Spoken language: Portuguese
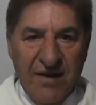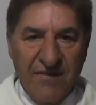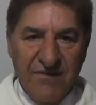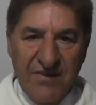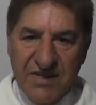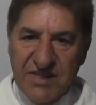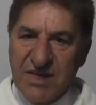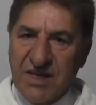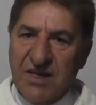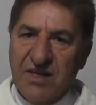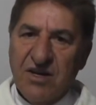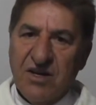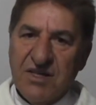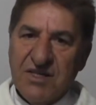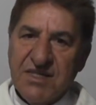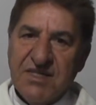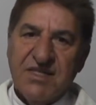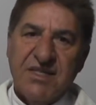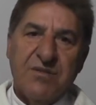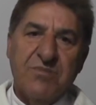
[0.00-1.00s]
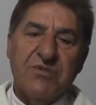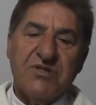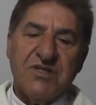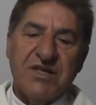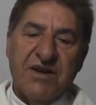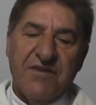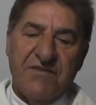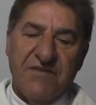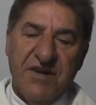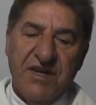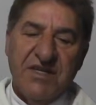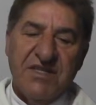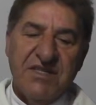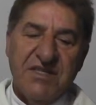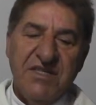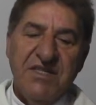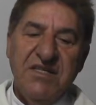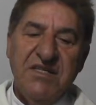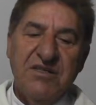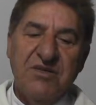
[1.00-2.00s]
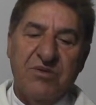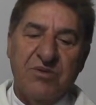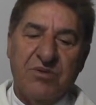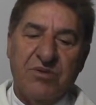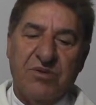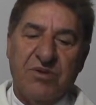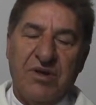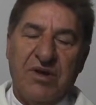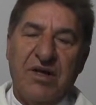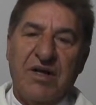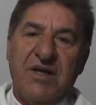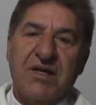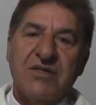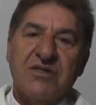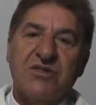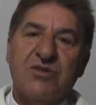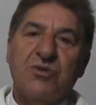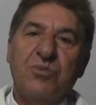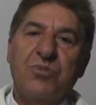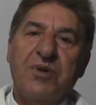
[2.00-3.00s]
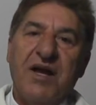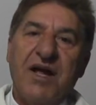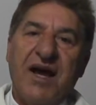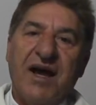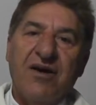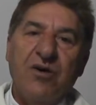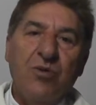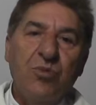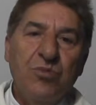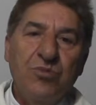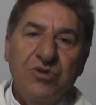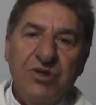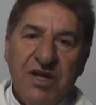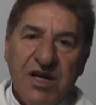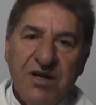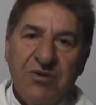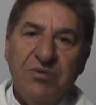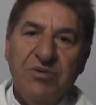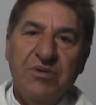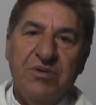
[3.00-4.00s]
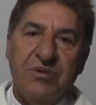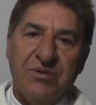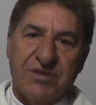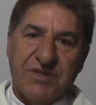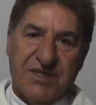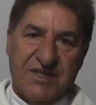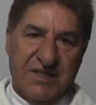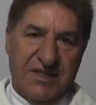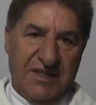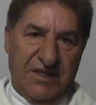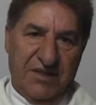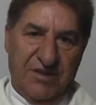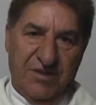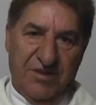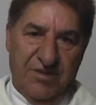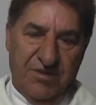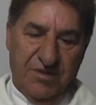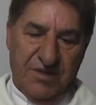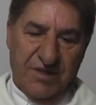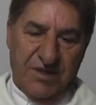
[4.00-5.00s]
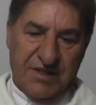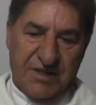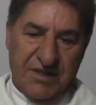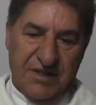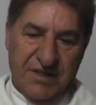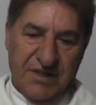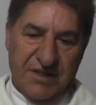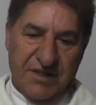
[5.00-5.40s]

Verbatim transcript: Veja que nós estamos refletindo sobre a comunhão dos santos.